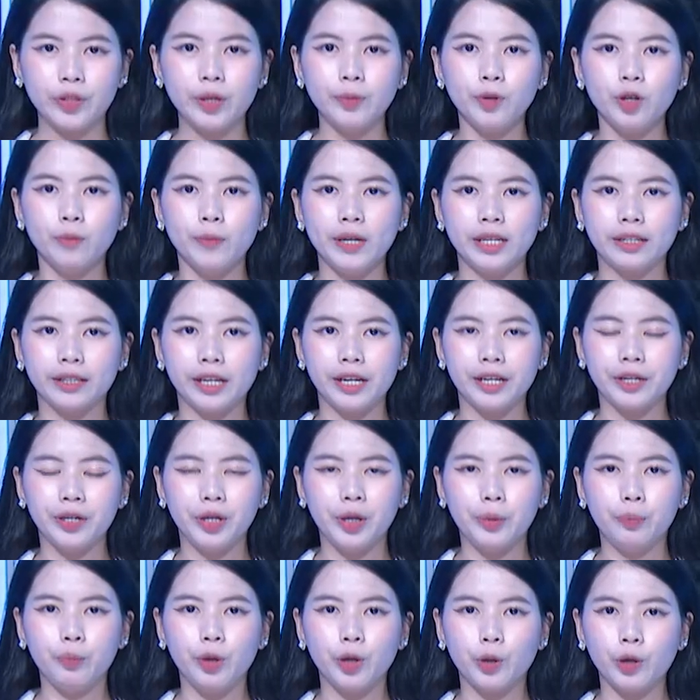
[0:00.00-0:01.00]
Tiếp nối bản tin,
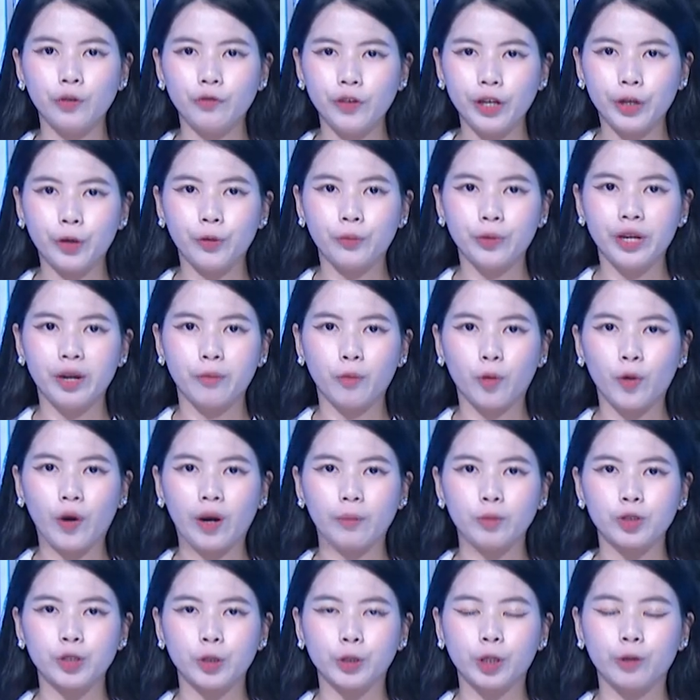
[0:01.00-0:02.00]
mời quý vị cùng điểm
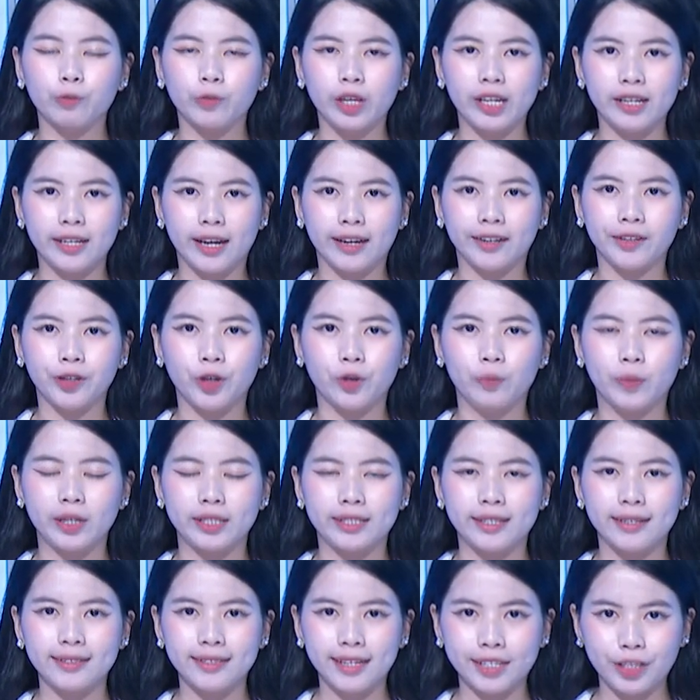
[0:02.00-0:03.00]
qua một số thông tin nhanh nổi
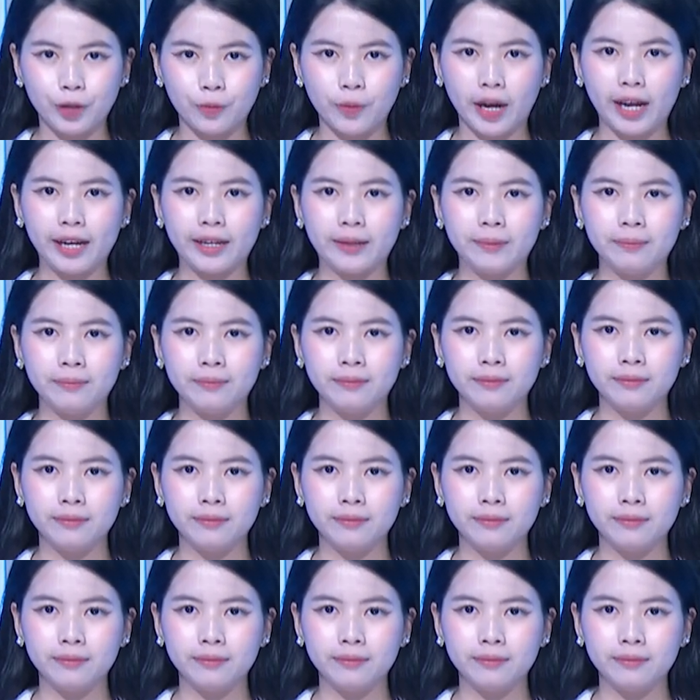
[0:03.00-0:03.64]
bật diễn ra trong ngày.